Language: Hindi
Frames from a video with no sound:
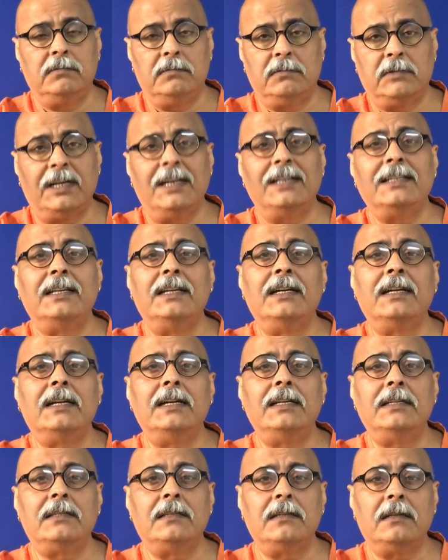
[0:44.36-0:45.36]
तरह तरह
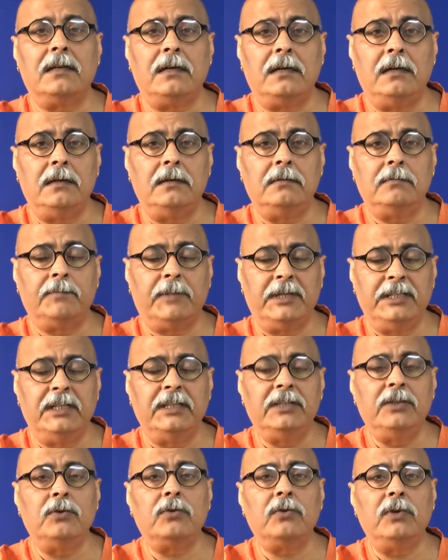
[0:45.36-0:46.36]
के
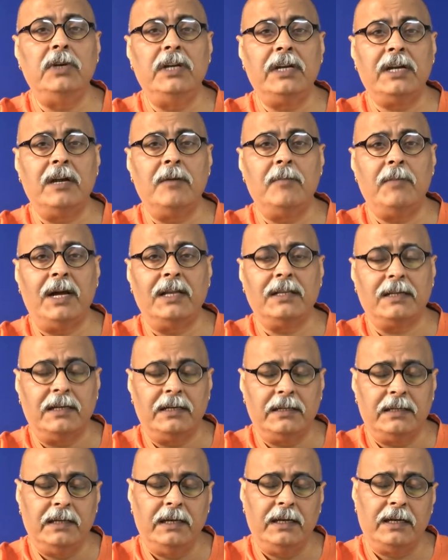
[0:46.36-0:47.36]
पद्धतियों को लेके हम बात
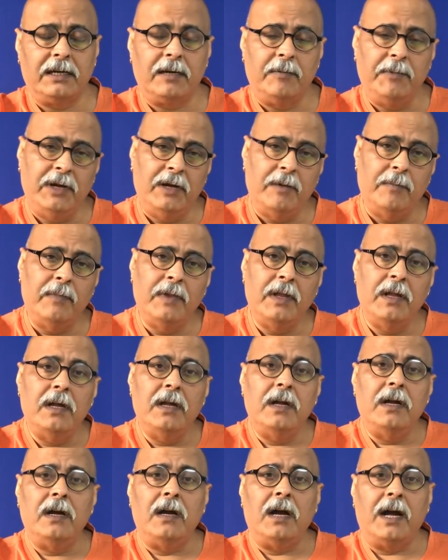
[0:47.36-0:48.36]
करते हैं कभी हम
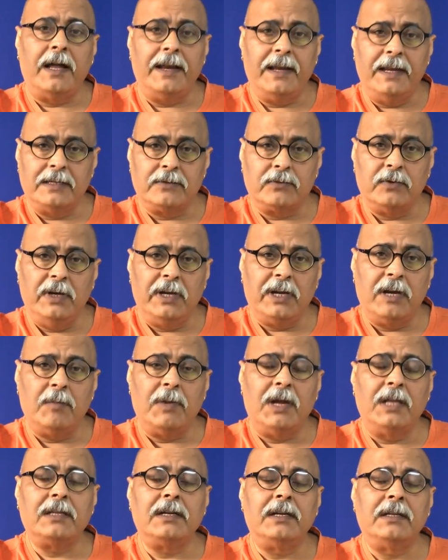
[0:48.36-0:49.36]
आर को लेके
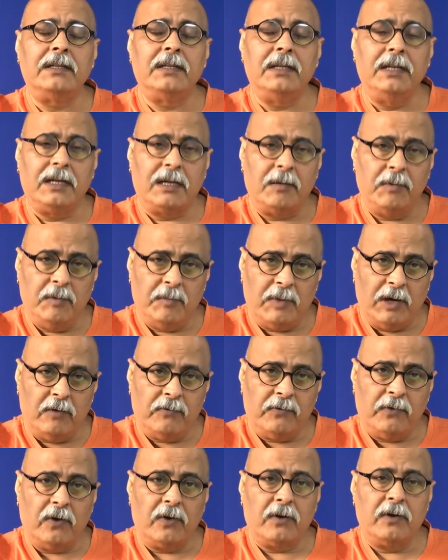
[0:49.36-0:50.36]
बात करते हैं कभी
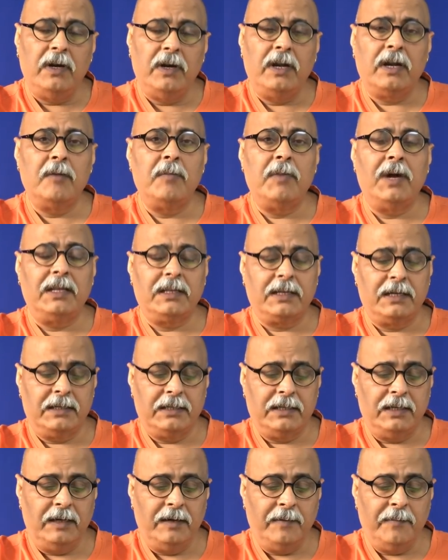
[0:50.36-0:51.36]
बायोफ्लॉक को लेके बात
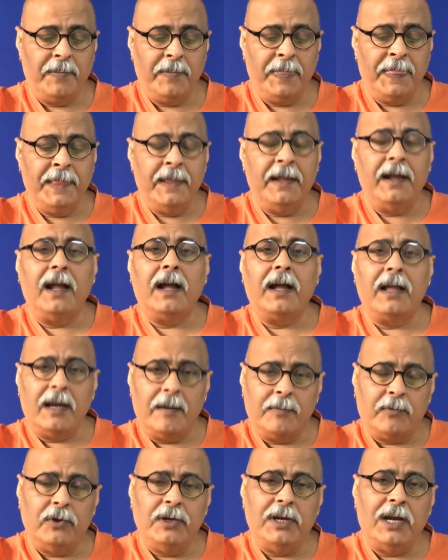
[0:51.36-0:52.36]
करते हैं अगर
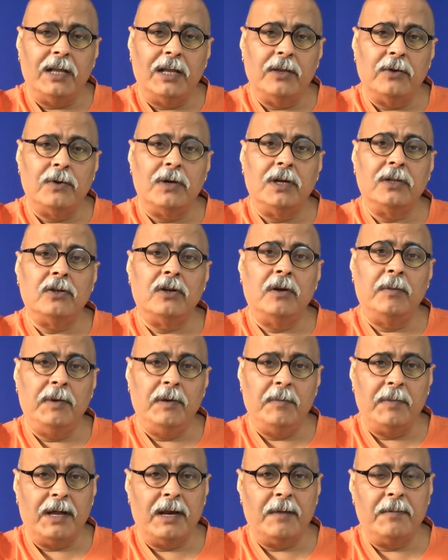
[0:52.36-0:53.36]
आपको याद होगा तो हमने
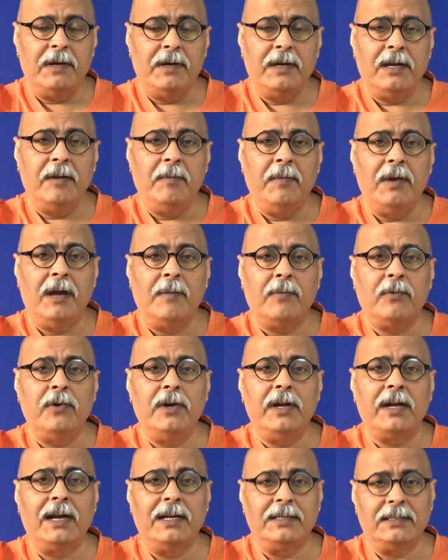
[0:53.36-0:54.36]
बाराबंकी में आपको
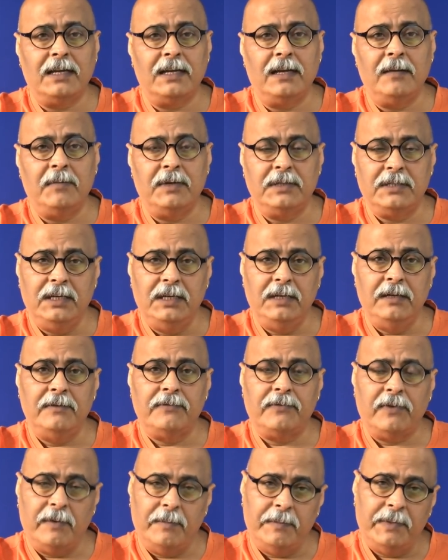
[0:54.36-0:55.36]
एक ऐसा मछली
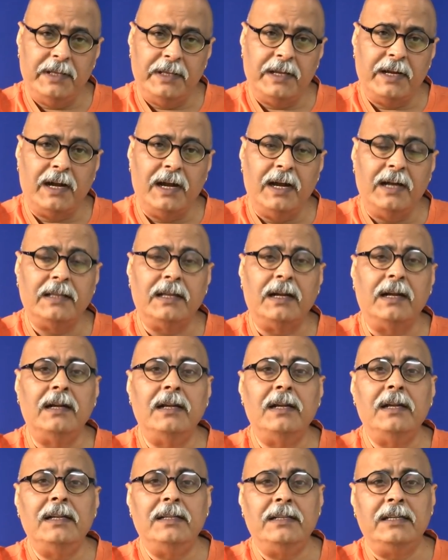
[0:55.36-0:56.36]
फॉर्म भी दिखाया था
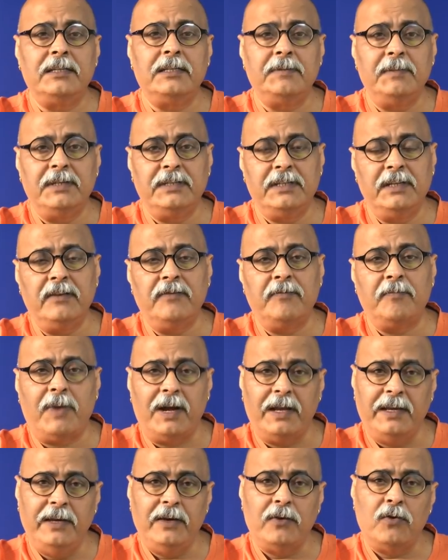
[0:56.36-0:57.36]
जिसमें सिर्फ
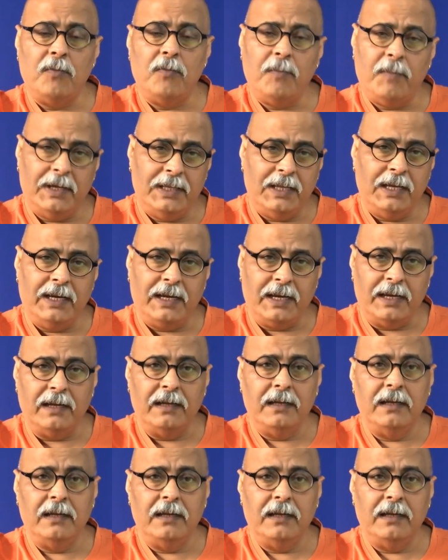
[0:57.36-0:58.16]
पानी को बदल के